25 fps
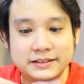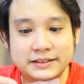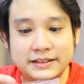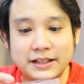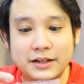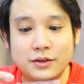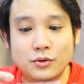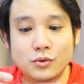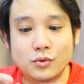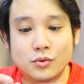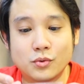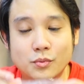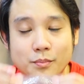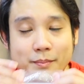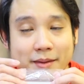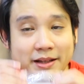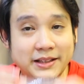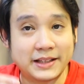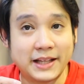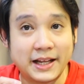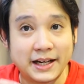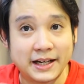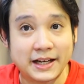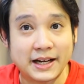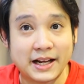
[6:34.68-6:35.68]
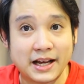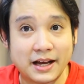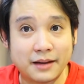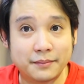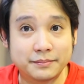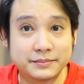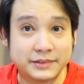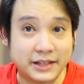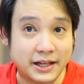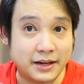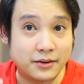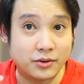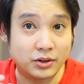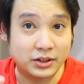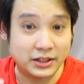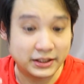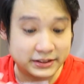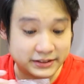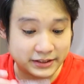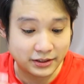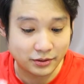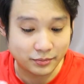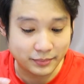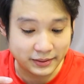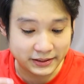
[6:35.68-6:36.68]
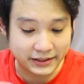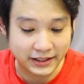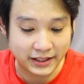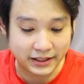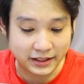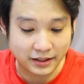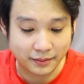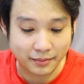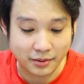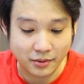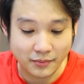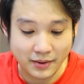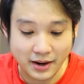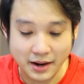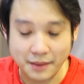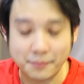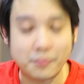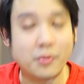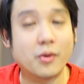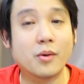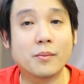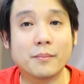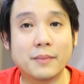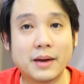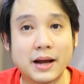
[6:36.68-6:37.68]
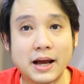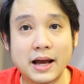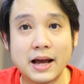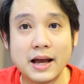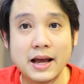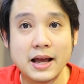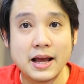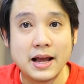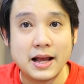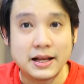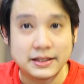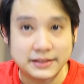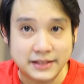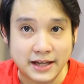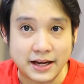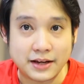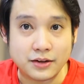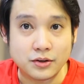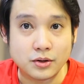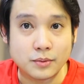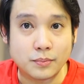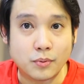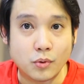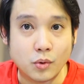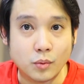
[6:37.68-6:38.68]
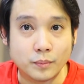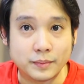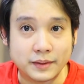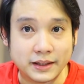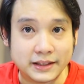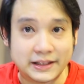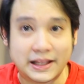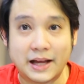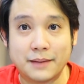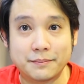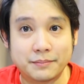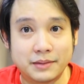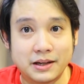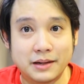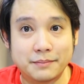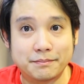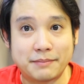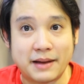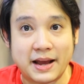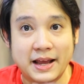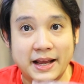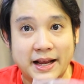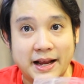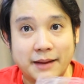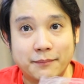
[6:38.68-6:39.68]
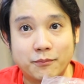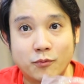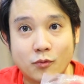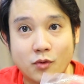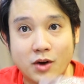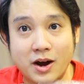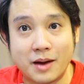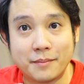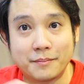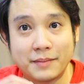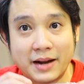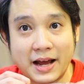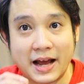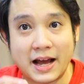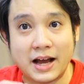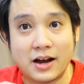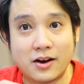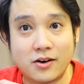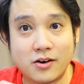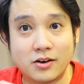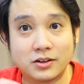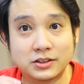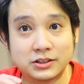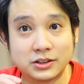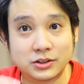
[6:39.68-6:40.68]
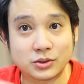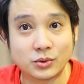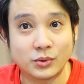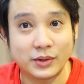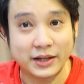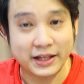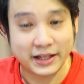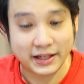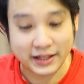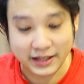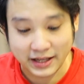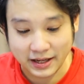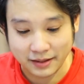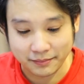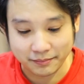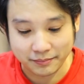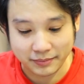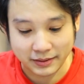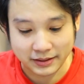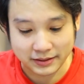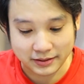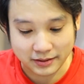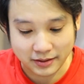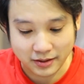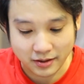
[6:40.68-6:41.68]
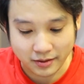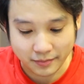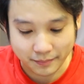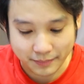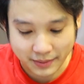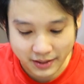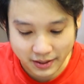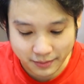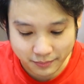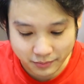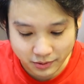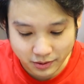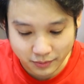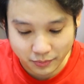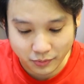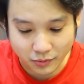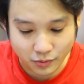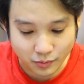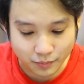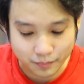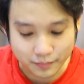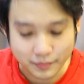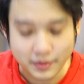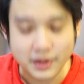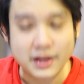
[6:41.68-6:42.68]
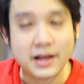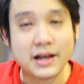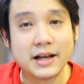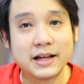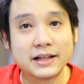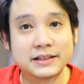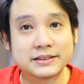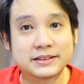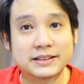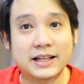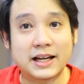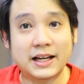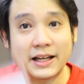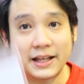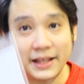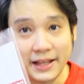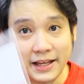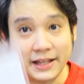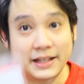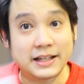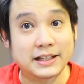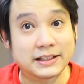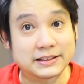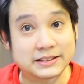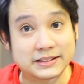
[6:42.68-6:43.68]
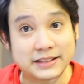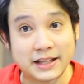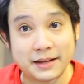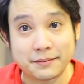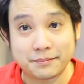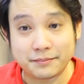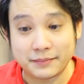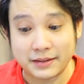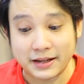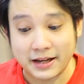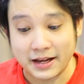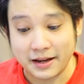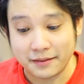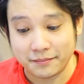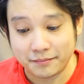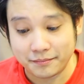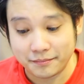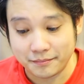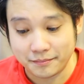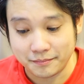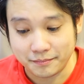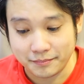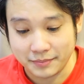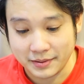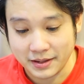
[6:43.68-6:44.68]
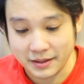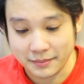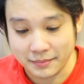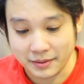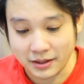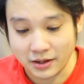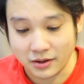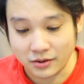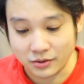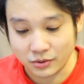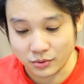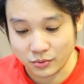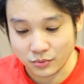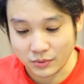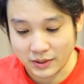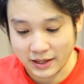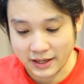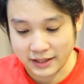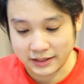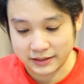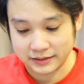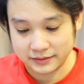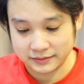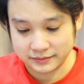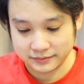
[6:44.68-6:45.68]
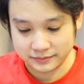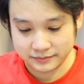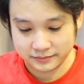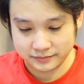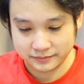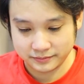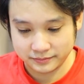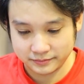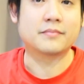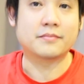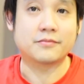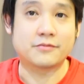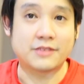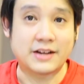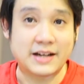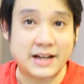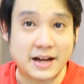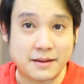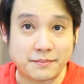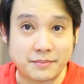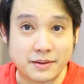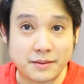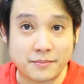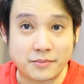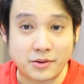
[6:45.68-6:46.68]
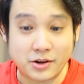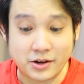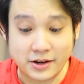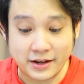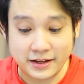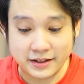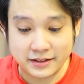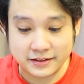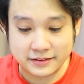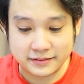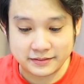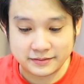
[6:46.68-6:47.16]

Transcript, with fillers: ซีลไม่ติดนะครับแต่โทนที่ซีลไม่ติดก็เพราะว่าผมใช้อุณหภูมิที่ต่ำเกินไปกับความหนาของเจ้าตัวนี้นะครับอาจจะลองเพิ่มอุณหภูมิสักอีก1สเต็ปนะครับเพื่อมาลองดูกันไฟดับเรียบร้อย